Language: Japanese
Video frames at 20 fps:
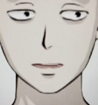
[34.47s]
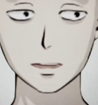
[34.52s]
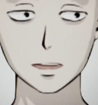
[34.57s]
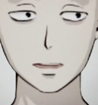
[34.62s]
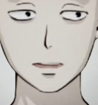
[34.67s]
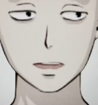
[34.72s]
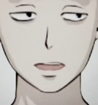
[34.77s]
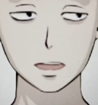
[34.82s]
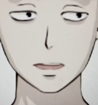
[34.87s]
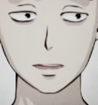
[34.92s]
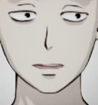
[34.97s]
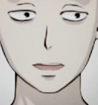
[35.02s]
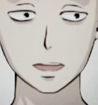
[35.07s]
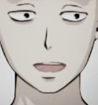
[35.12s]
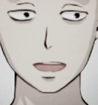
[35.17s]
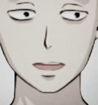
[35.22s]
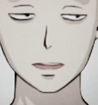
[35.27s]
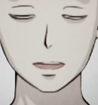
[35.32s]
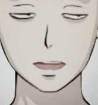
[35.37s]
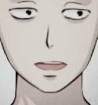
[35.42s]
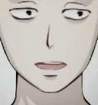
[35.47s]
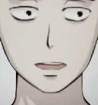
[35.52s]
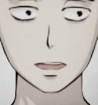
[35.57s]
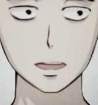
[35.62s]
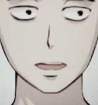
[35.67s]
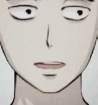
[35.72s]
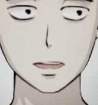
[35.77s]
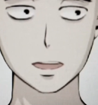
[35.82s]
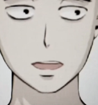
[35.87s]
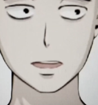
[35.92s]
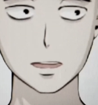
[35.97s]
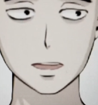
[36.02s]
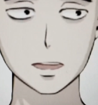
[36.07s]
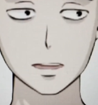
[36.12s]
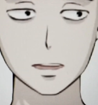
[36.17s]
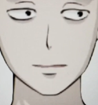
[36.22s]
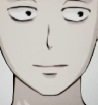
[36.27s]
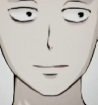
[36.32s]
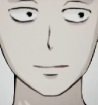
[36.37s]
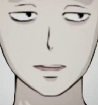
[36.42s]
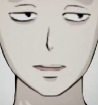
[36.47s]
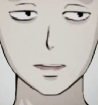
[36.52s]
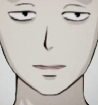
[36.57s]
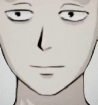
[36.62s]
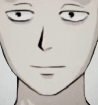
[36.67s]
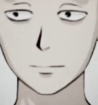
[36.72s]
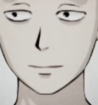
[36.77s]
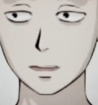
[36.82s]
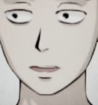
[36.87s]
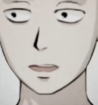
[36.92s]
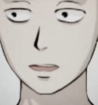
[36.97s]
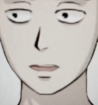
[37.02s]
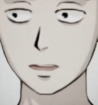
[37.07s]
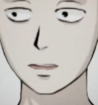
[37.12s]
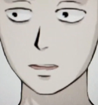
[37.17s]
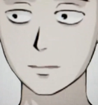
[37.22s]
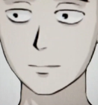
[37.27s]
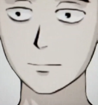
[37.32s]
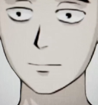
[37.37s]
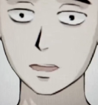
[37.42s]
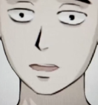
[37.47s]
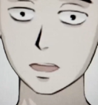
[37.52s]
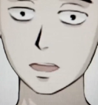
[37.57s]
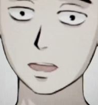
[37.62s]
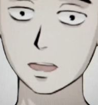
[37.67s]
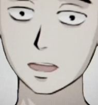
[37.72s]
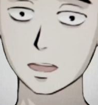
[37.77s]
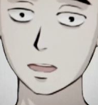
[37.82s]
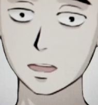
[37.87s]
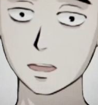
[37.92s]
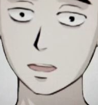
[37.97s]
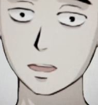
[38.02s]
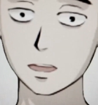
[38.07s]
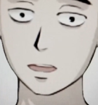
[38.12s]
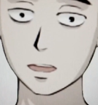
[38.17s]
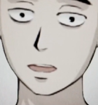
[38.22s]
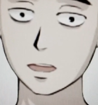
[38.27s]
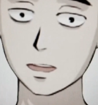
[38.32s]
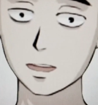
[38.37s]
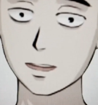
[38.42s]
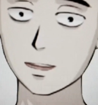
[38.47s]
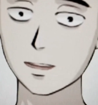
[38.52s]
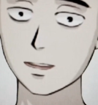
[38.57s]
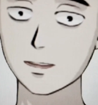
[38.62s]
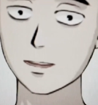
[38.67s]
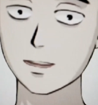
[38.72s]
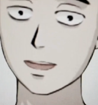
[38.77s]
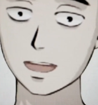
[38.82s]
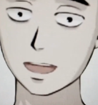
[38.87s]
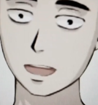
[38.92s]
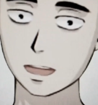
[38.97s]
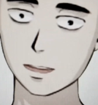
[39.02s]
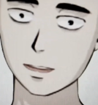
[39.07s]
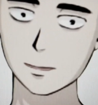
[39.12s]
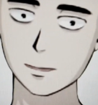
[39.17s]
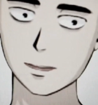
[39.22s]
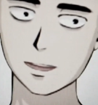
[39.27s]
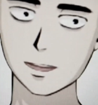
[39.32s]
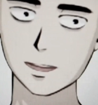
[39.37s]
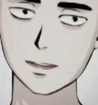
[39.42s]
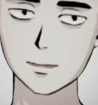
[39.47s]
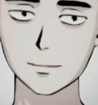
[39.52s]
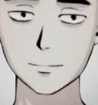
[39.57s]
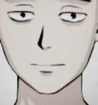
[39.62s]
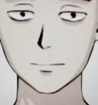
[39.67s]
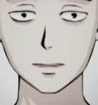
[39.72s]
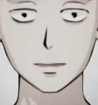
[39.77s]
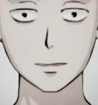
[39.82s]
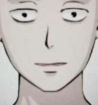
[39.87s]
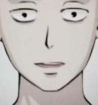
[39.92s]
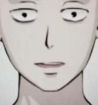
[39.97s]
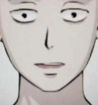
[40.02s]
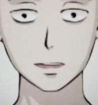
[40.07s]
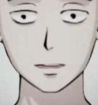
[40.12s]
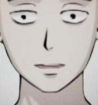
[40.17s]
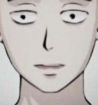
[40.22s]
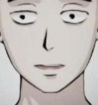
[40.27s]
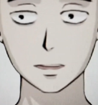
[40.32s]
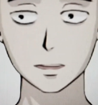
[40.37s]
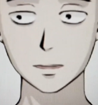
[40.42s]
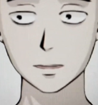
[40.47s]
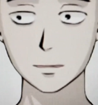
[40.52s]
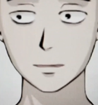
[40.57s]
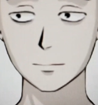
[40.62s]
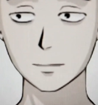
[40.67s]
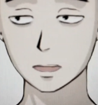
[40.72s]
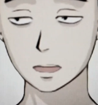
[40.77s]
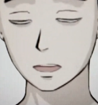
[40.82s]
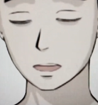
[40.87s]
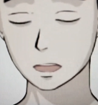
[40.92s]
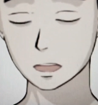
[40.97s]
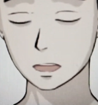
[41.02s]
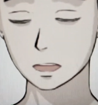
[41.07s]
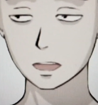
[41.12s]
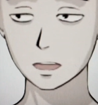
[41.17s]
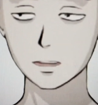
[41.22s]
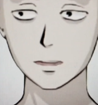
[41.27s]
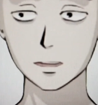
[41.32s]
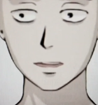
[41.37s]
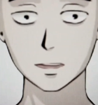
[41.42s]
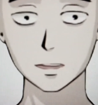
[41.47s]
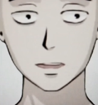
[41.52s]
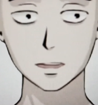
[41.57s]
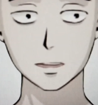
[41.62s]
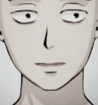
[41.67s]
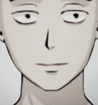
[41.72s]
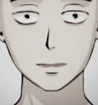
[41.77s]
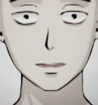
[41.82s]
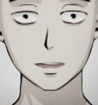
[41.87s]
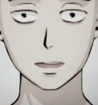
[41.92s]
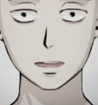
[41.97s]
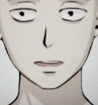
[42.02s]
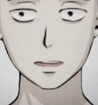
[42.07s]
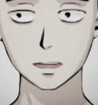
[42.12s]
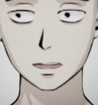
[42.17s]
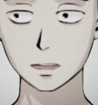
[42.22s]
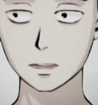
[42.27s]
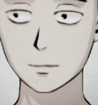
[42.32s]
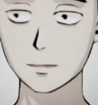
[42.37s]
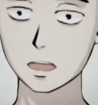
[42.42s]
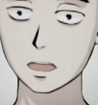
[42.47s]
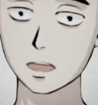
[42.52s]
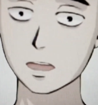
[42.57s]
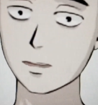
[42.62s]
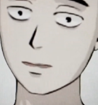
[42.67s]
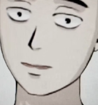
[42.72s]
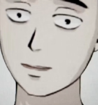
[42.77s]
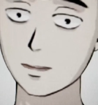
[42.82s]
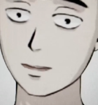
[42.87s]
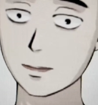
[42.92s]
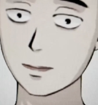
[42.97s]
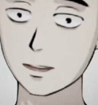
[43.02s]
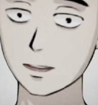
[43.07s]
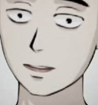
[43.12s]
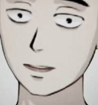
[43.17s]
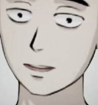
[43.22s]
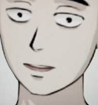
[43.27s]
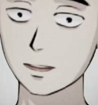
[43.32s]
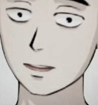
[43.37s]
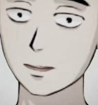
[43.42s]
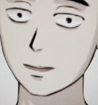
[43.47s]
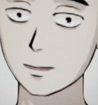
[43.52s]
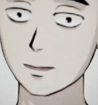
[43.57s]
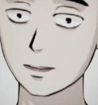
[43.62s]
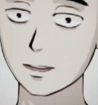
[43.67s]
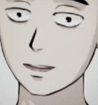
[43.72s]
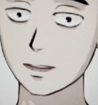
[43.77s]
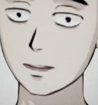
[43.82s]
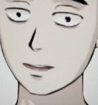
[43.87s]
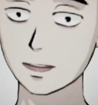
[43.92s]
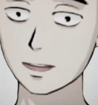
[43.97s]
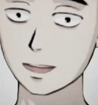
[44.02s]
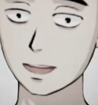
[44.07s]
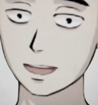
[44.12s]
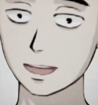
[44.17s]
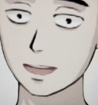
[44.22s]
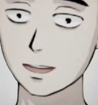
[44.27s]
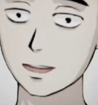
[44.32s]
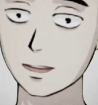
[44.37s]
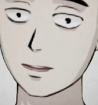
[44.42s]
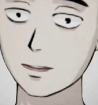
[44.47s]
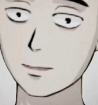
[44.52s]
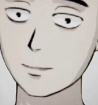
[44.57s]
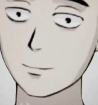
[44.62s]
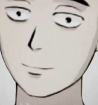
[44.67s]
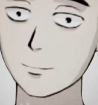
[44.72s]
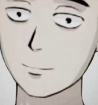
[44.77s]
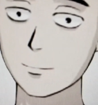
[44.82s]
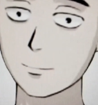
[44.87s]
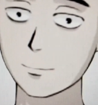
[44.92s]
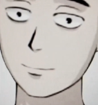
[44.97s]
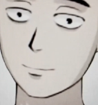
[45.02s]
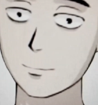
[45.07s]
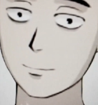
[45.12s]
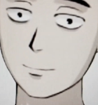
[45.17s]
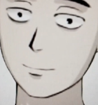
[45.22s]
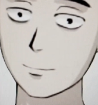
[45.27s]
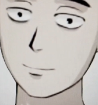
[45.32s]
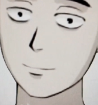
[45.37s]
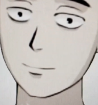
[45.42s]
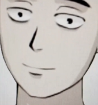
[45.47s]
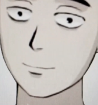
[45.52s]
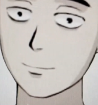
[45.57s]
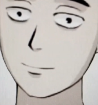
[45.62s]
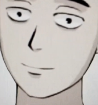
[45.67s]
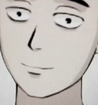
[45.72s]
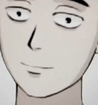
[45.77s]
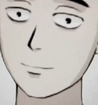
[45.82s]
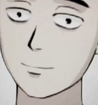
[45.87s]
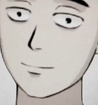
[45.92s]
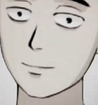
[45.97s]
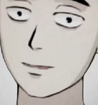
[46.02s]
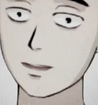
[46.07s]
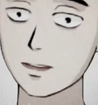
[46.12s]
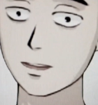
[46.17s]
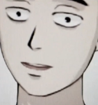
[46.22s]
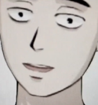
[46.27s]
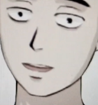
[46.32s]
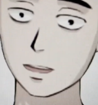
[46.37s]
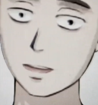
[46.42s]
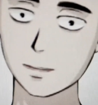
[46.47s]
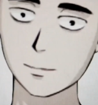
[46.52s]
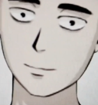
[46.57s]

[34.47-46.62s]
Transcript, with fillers: えー、SNS のアカウントを調あの調査するっていうことでで、裏アカウントも特定するっていうこともやってるんですね。じゃあ、そんなんできないでしょっていうことなんだけど、も